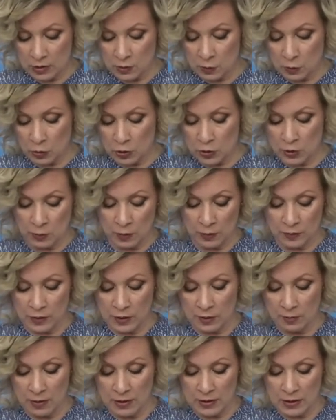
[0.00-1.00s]
способов
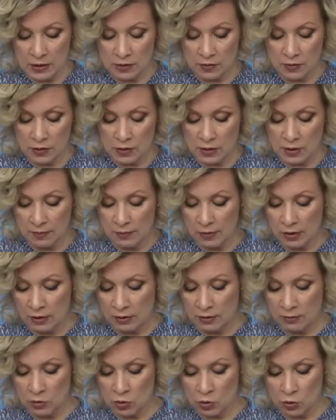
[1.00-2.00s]
взаимодействия с теми или
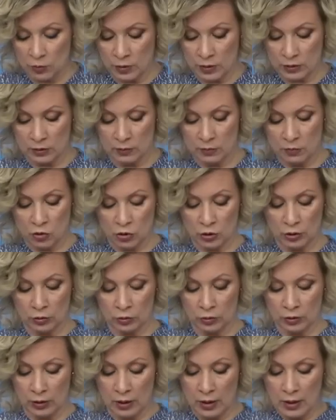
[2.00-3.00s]
иными субъектами
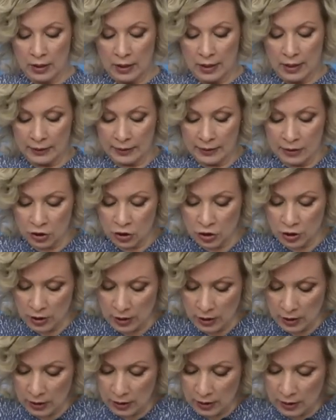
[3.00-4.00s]
международных
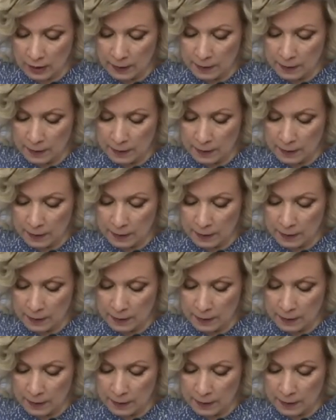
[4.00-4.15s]
отношений –